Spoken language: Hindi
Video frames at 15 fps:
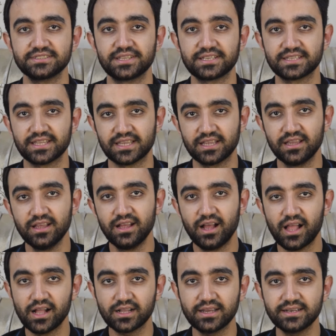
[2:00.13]
नहीं थे
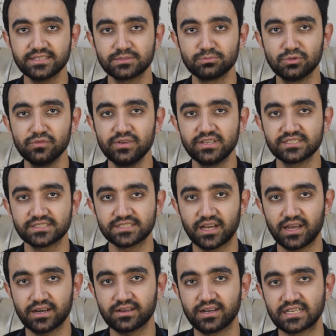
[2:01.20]
अगर इस मूवी की
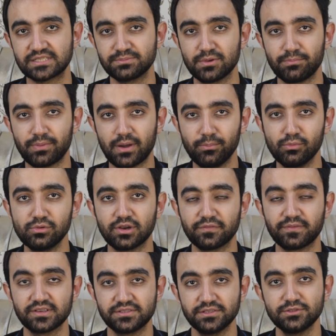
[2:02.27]
स्टार कास्ट में पॉपुलर
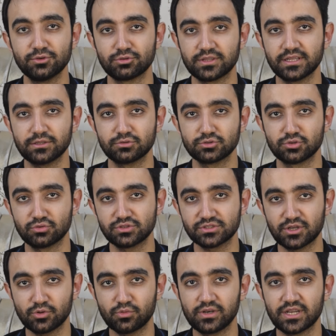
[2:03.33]
फेसिस होते तो जो
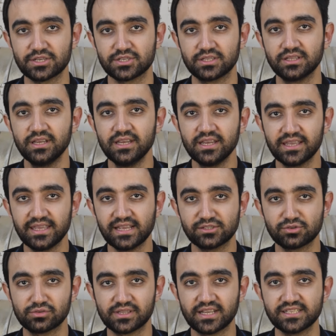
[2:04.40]
इसका कलेक्शन एक
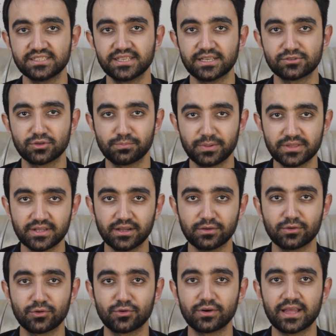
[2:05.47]
से एक
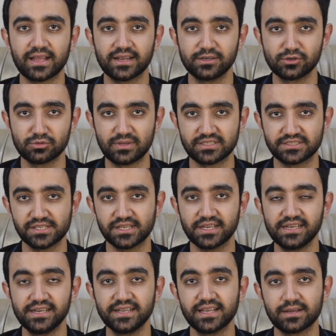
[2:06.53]
करोड़ है डोमेस्टिक
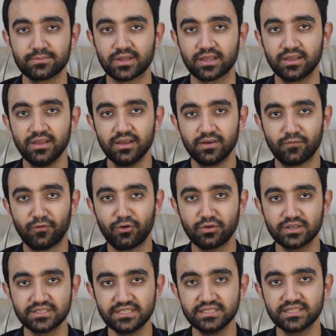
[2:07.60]
इंडिया में वो
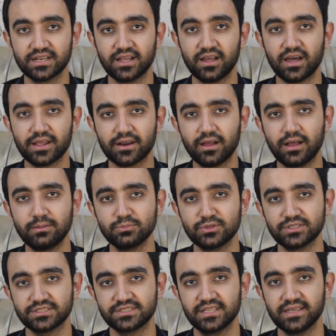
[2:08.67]
किसी तरह आराम
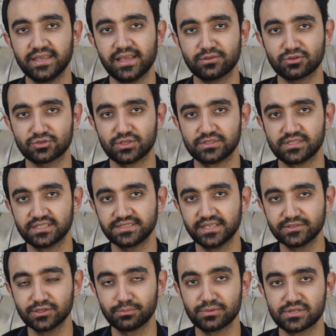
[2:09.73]
से इसने एक से एक